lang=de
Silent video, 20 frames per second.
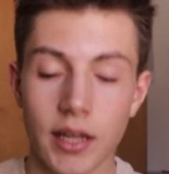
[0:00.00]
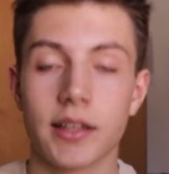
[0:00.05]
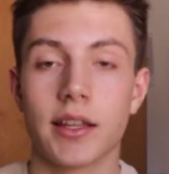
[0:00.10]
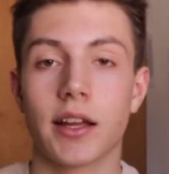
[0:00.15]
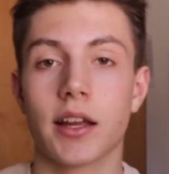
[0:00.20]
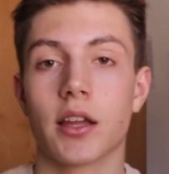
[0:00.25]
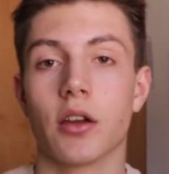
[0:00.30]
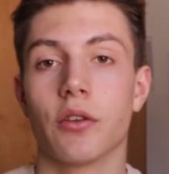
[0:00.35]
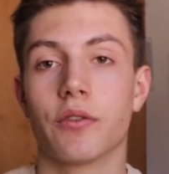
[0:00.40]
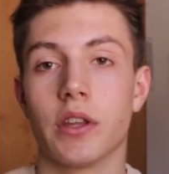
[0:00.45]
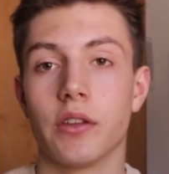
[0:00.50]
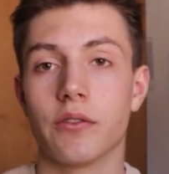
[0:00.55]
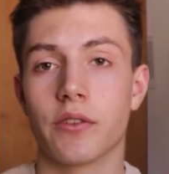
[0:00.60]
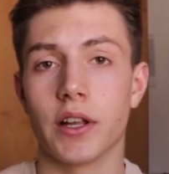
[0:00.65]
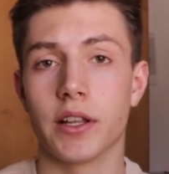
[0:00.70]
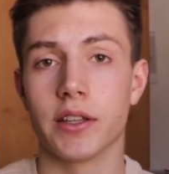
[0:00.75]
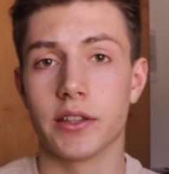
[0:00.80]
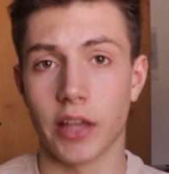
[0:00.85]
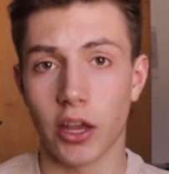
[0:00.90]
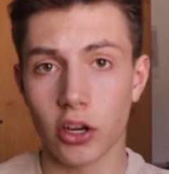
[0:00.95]
Danke auf jeden
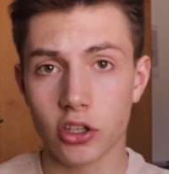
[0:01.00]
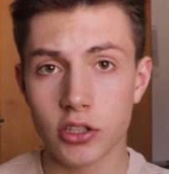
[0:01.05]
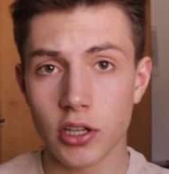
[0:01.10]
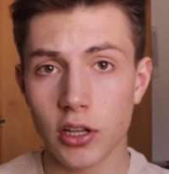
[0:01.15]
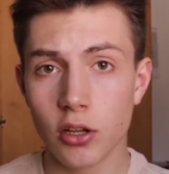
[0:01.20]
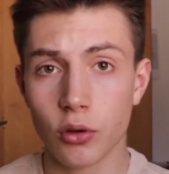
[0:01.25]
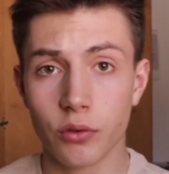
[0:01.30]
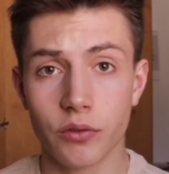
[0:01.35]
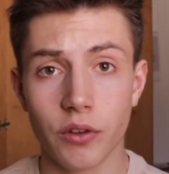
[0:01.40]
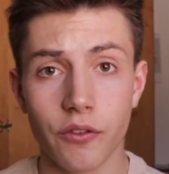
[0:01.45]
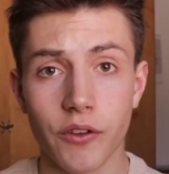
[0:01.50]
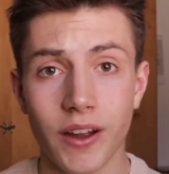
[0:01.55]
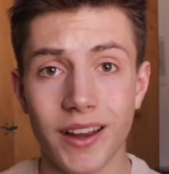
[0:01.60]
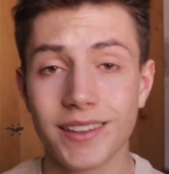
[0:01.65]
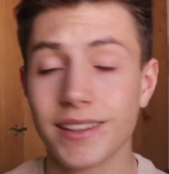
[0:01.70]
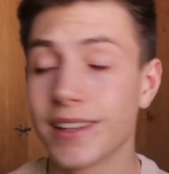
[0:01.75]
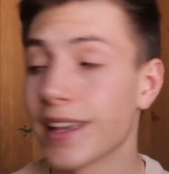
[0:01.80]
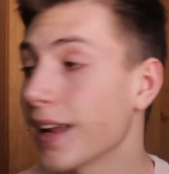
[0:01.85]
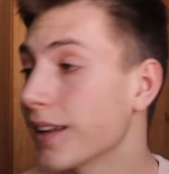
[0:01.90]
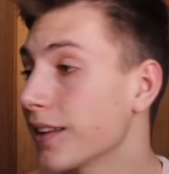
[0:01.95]
Fall an der Stelle. Und wir
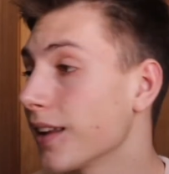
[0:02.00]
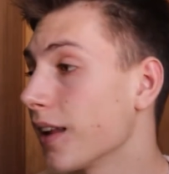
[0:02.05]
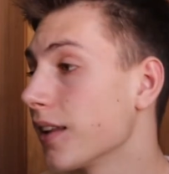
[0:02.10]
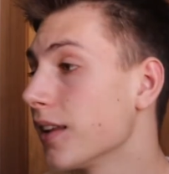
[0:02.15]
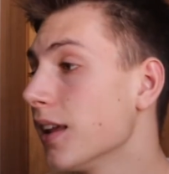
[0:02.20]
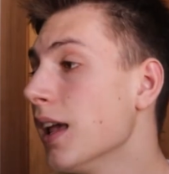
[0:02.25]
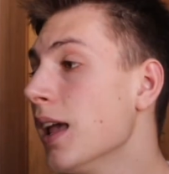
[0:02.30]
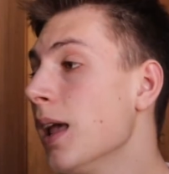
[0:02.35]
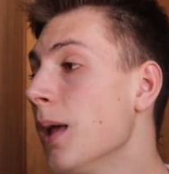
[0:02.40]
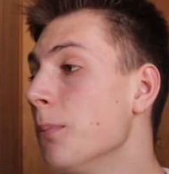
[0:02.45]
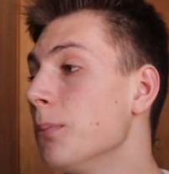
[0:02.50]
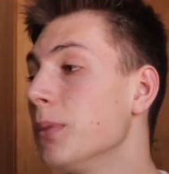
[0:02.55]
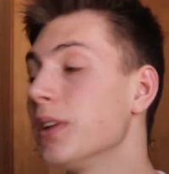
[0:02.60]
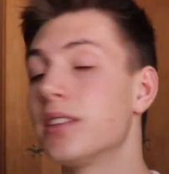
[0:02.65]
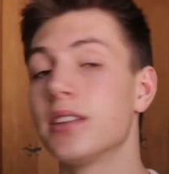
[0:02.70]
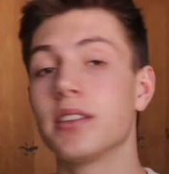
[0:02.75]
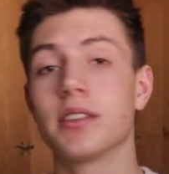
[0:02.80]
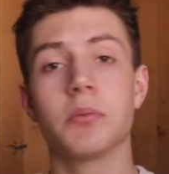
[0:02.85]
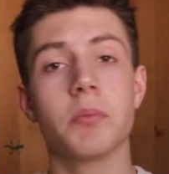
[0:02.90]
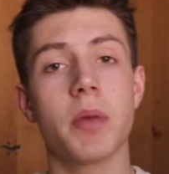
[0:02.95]
fangen direkt an
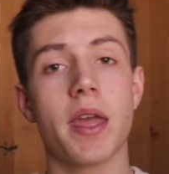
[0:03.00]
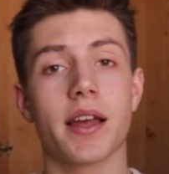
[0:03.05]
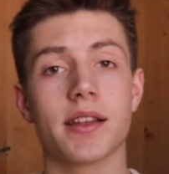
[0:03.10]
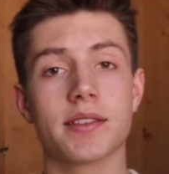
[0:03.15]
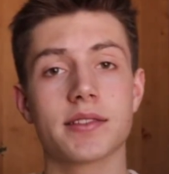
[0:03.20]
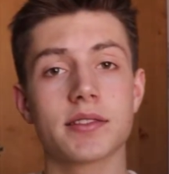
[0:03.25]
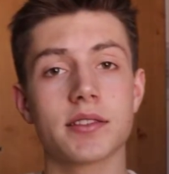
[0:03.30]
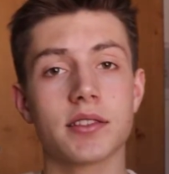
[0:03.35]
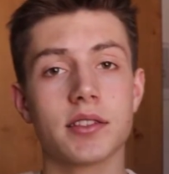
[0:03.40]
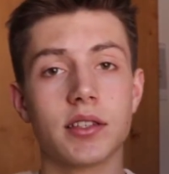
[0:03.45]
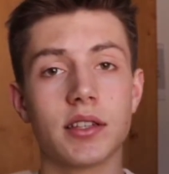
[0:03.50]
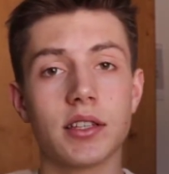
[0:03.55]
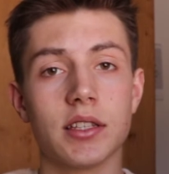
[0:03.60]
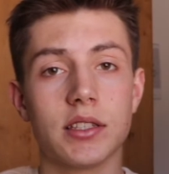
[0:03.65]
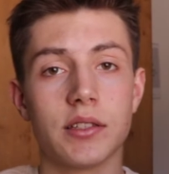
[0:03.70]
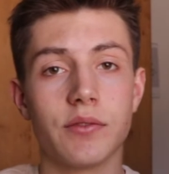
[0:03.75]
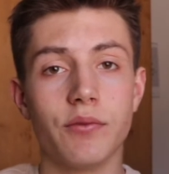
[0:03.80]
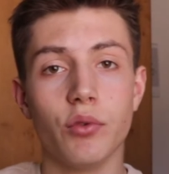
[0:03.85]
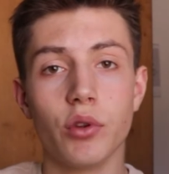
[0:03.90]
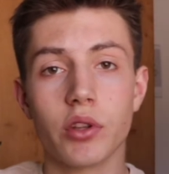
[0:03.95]
mit dem ersten,
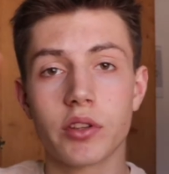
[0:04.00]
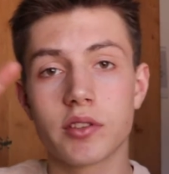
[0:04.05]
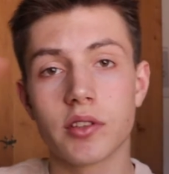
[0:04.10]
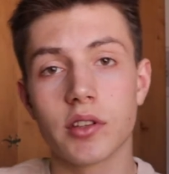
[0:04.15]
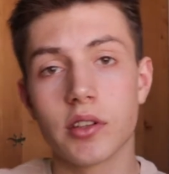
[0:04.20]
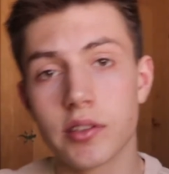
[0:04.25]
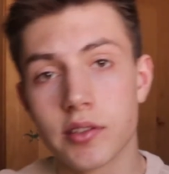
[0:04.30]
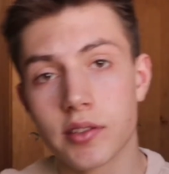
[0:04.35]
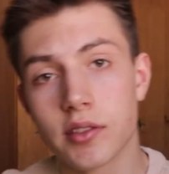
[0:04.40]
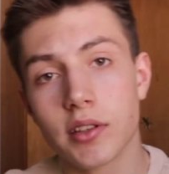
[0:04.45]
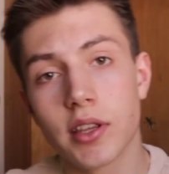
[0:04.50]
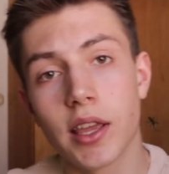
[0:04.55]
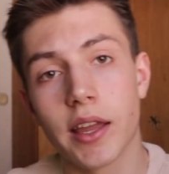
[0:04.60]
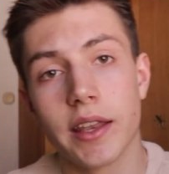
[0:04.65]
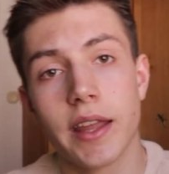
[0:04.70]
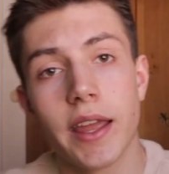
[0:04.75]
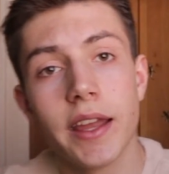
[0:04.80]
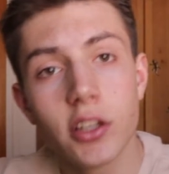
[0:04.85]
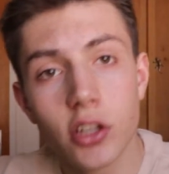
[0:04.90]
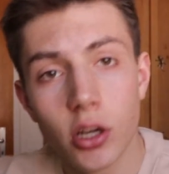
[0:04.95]
ich würde es
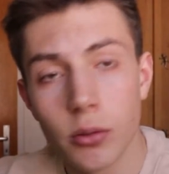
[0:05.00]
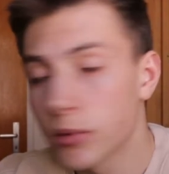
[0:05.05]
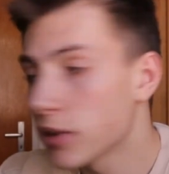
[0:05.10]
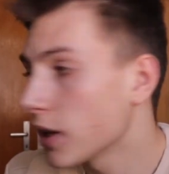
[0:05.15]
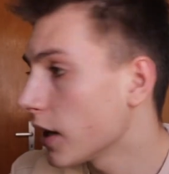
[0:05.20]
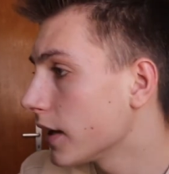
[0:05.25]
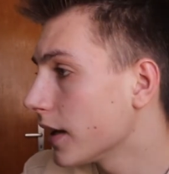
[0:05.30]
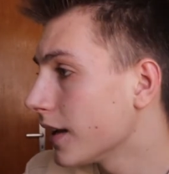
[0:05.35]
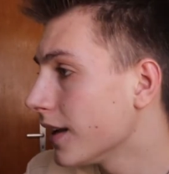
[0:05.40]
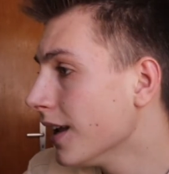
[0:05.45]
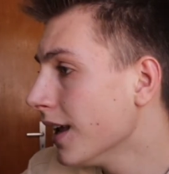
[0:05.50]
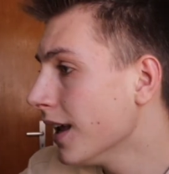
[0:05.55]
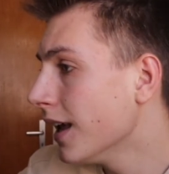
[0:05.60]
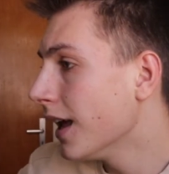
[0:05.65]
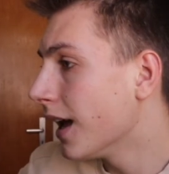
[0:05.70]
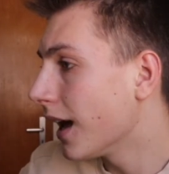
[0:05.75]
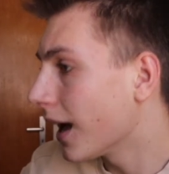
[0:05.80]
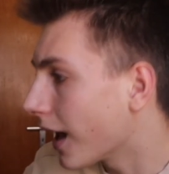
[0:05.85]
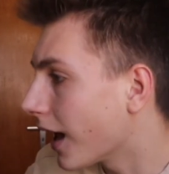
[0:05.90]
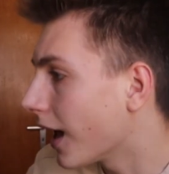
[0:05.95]
kein Hate-Kommentar nennen,
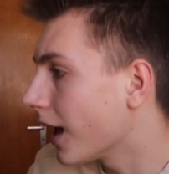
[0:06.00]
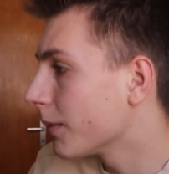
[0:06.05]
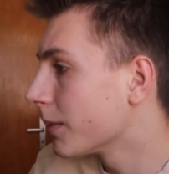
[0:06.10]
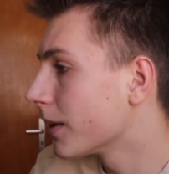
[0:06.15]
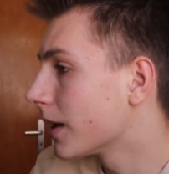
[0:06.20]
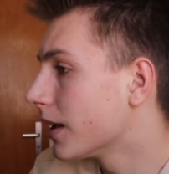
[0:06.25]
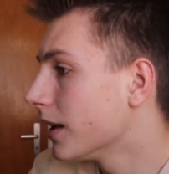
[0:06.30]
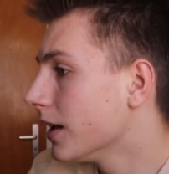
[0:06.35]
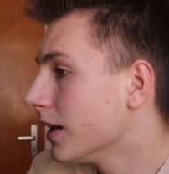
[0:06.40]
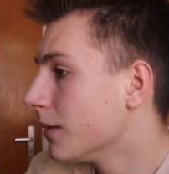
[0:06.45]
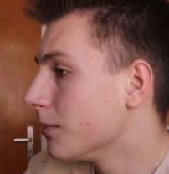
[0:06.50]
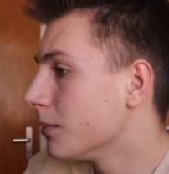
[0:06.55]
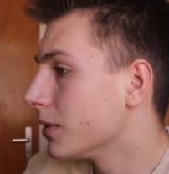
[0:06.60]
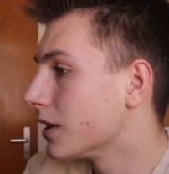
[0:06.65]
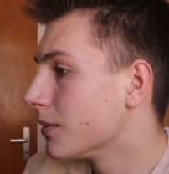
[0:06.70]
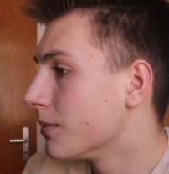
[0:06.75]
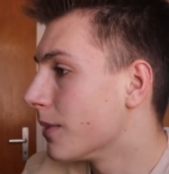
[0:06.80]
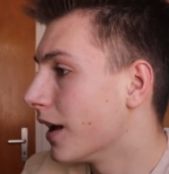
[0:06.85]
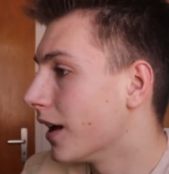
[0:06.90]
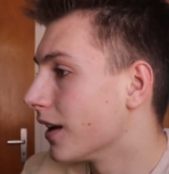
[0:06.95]
aber
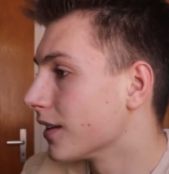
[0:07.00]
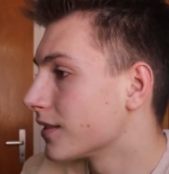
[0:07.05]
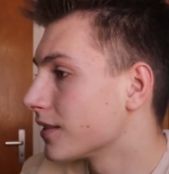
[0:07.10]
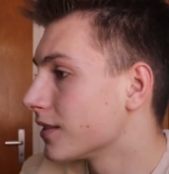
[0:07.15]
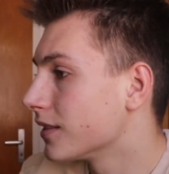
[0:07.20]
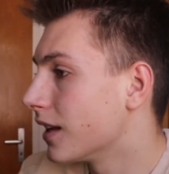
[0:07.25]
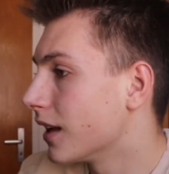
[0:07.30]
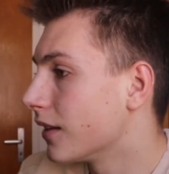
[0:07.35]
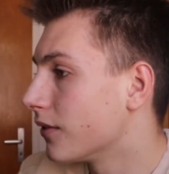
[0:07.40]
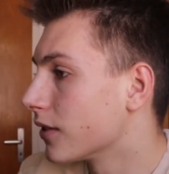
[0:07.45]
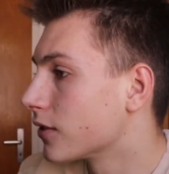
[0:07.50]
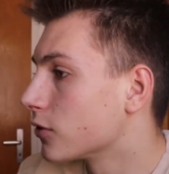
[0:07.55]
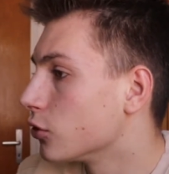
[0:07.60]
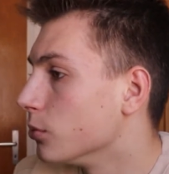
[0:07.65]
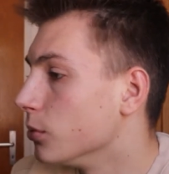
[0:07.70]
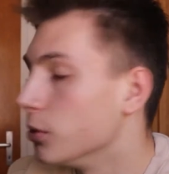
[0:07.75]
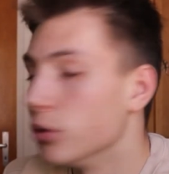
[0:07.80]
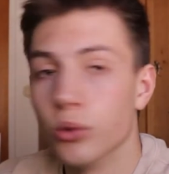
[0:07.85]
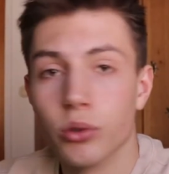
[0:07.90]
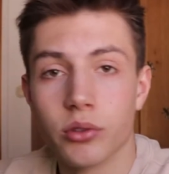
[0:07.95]
mit dem ersten etwas
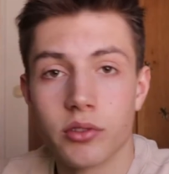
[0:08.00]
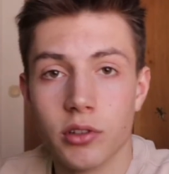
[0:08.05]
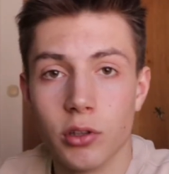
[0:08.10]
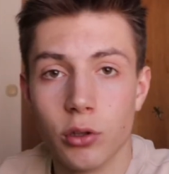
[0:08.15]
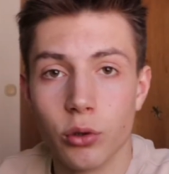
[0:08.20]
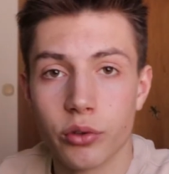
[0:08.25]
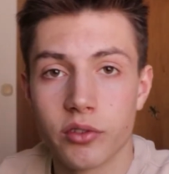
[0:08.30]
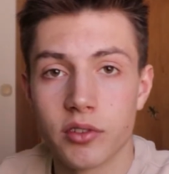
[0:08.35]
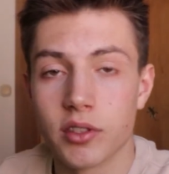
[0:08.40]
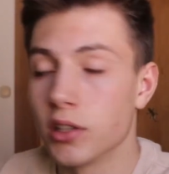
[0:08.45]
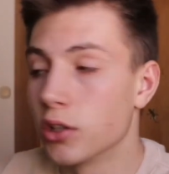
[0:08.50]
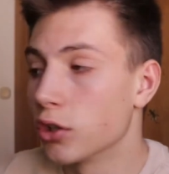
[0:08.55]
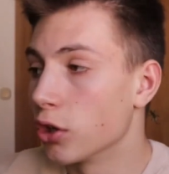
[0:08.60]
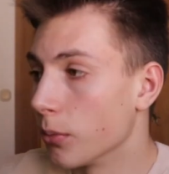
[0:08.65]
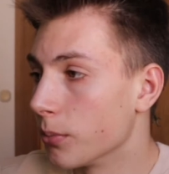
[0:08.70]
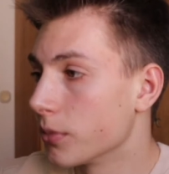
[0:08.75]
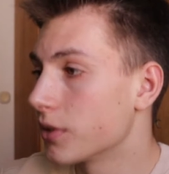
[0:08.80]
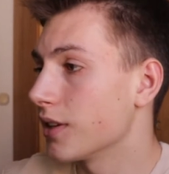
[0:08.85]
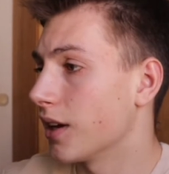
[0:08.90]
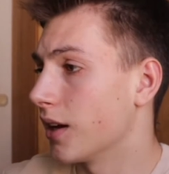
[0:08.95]
dubiosen, lustigen
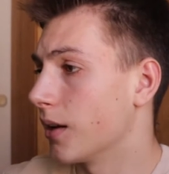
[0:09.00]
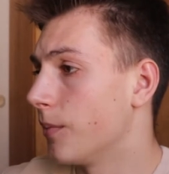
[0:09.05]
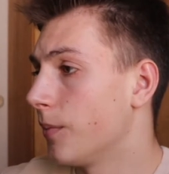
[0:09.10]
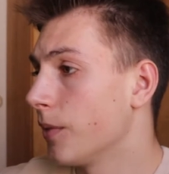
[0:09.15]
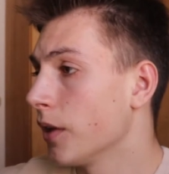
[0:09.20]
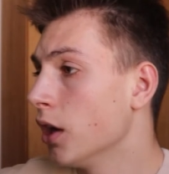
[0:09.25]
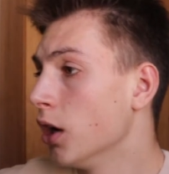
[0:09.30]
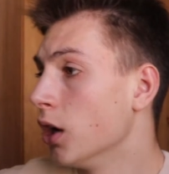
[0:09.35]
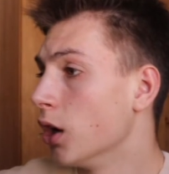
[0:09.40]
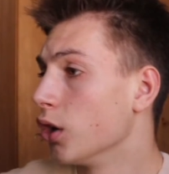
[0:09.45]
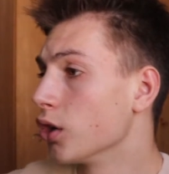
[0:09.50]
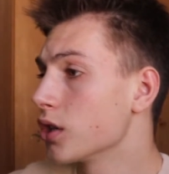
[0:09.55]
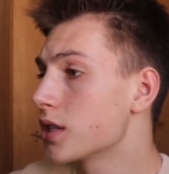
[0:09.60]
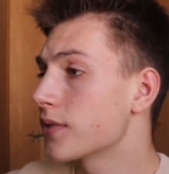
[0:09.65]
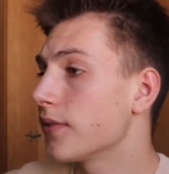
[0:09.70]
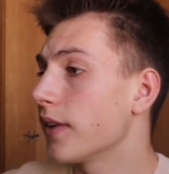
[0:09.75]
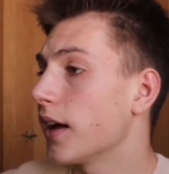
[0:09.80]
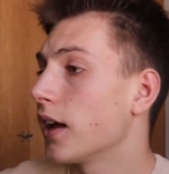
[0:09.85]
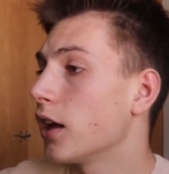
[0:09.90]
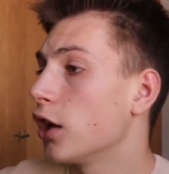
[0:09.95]
Kommentar. Und
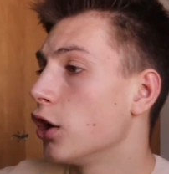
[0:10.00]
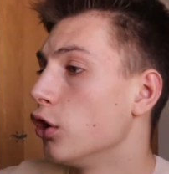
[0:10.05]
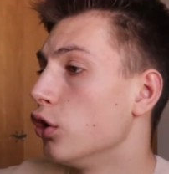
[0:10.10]
zwar